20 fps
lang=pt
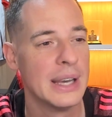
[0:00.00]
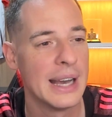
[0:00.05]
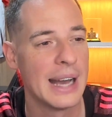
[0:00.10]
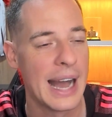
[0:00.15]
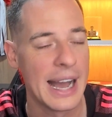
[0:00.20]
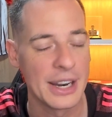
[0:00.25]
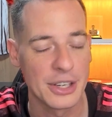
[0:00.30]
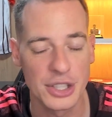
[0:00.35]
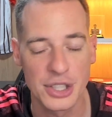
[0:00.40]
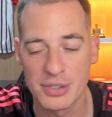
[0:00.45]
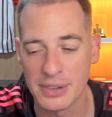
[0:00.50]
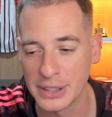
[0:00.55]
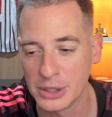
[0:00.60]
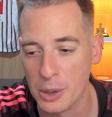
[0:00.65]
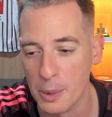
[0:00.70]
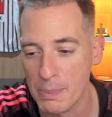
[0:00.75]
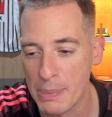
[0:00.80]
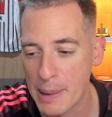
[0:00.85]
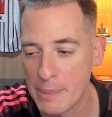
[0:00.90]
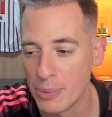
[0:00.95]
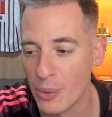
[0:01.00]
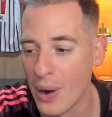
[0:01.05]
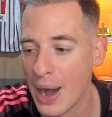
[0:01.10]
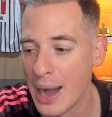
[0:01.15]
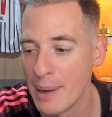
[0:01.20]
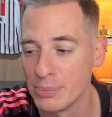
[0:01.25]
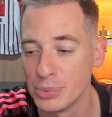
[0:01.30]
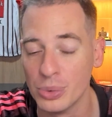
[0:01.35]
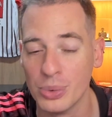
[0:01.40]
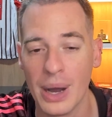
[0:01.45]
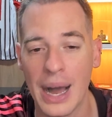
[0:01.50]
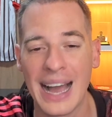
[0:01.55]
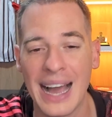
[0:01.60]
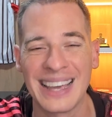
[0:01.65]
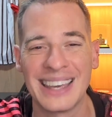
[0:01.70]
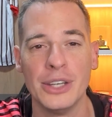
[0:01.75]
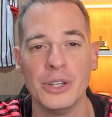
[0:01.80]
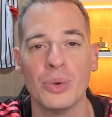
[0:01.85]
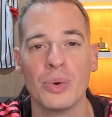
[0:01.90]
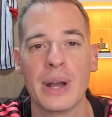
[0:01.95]
a gente vai ter um papo rápido
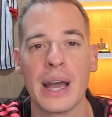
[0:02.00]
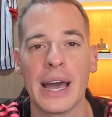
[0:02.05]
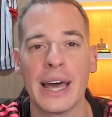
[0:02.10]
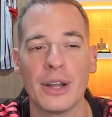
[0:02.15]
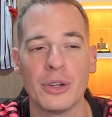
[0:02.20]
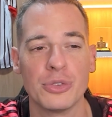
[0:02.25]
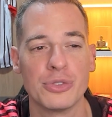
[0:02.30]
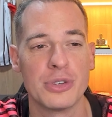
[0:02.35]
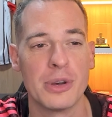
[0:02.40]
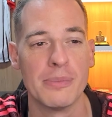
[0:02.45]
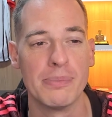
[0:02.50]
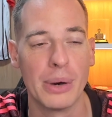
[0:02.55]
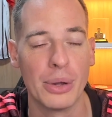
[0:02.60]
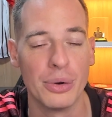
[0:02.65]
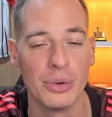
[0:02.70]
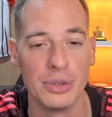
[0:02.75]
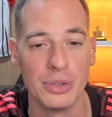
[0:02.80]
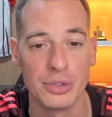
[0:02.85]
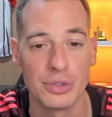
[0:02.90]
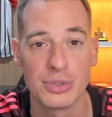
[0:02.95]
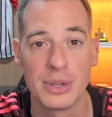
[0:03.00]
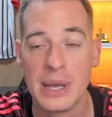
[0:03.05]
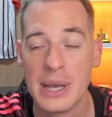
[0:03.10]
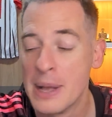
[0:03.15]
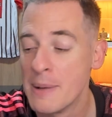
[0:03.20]
aqui no canal do São Paulo News.